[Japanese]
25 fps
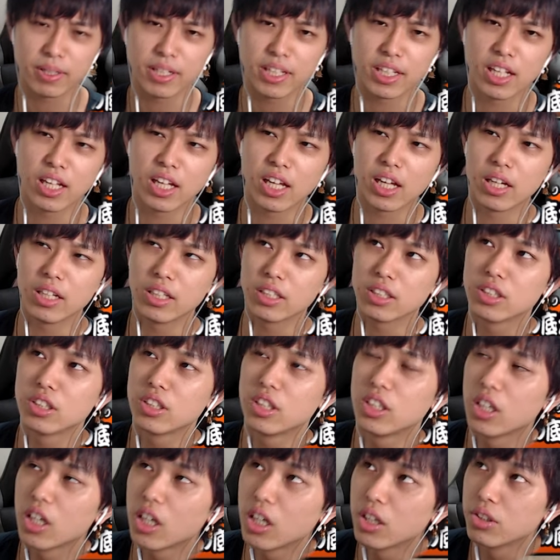でやっ
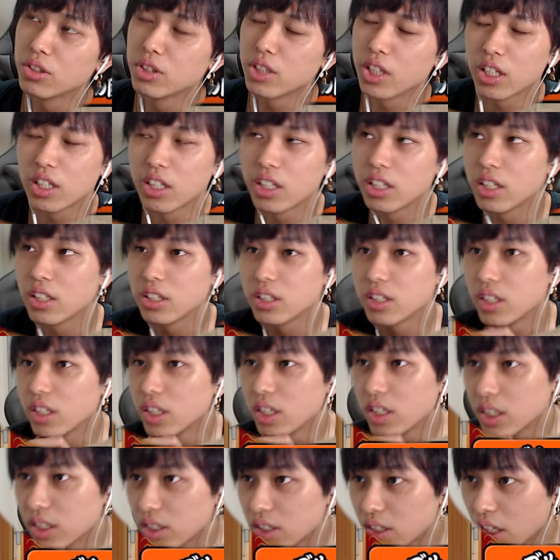てたけど、最近やって
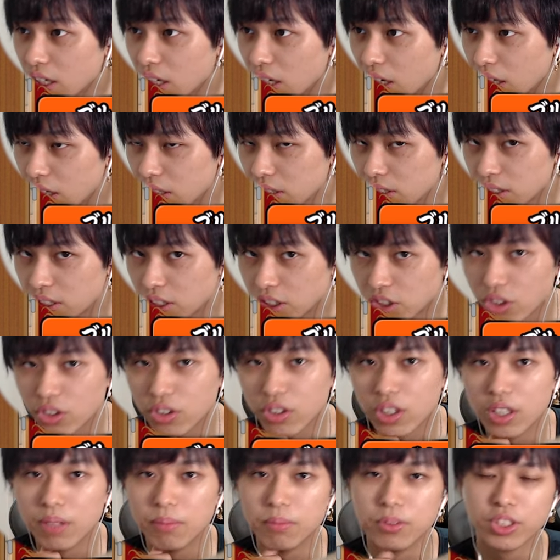なかったなーって人
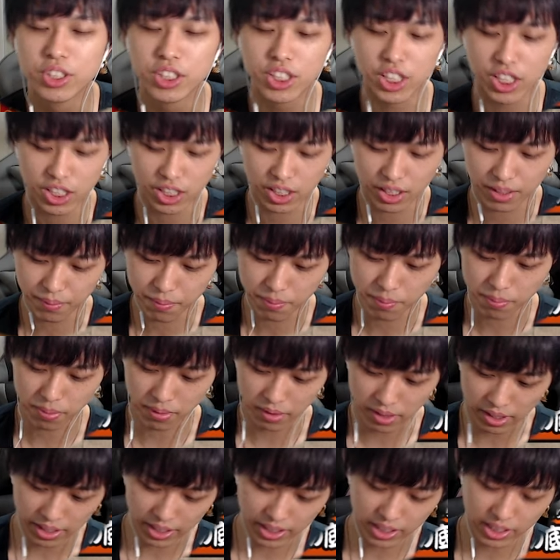とか、もうぜひ、
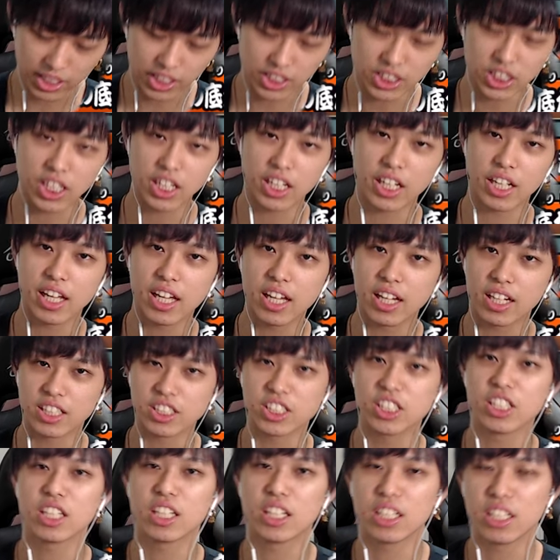はい、ガチャだけ、
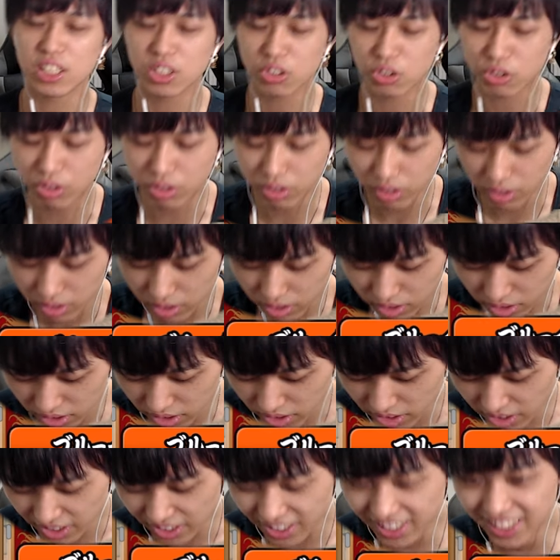ガチャだけ引いとこう。
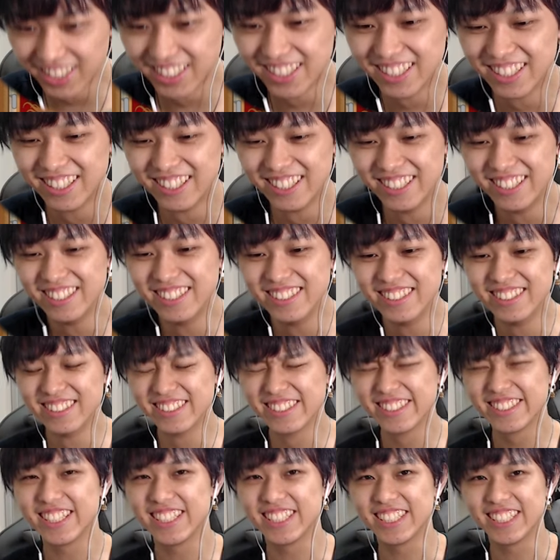
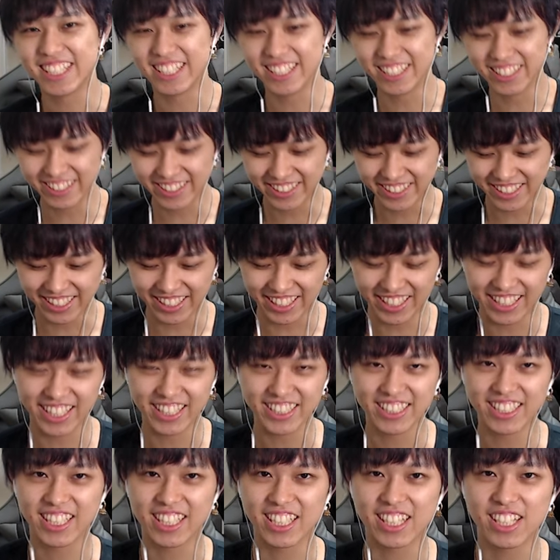ステージやらなくていいん、ね、で、
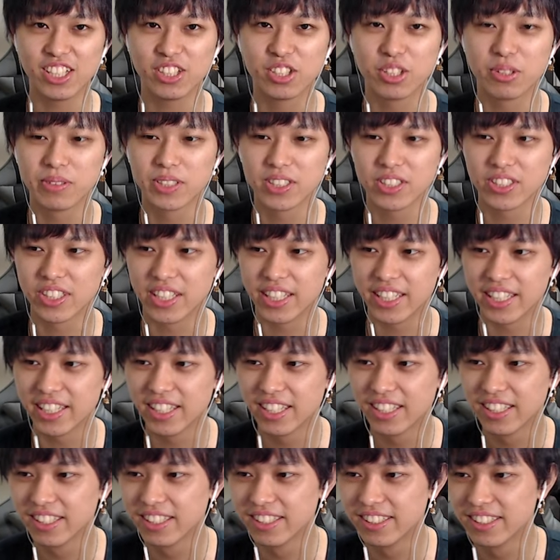ガチャだけ引いときましょう、はい。
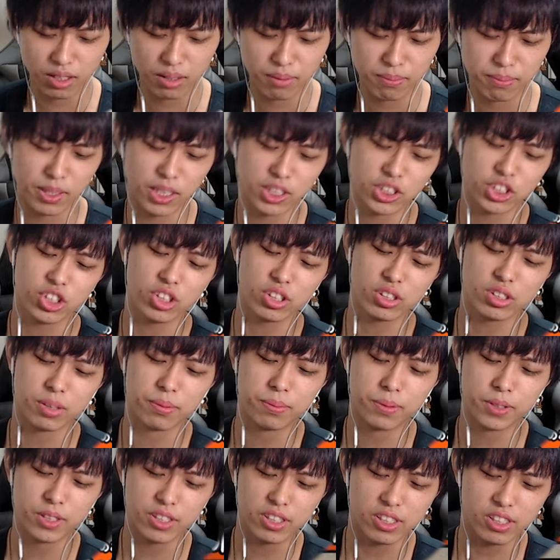まあちょっと
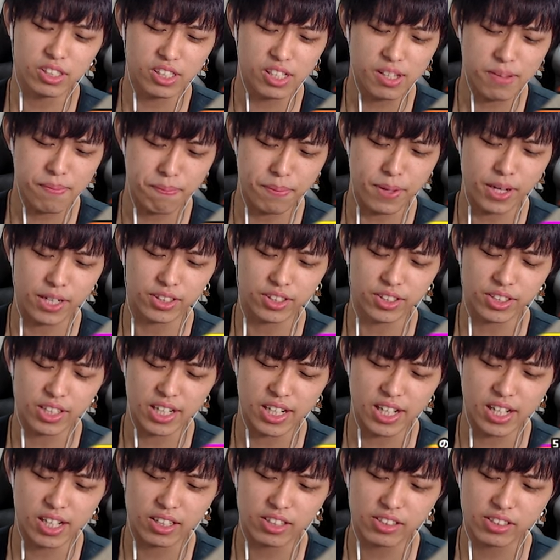ブルーインパクト
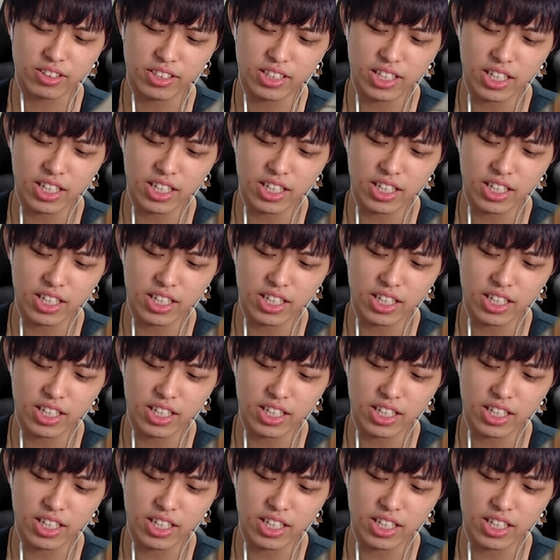な、クリ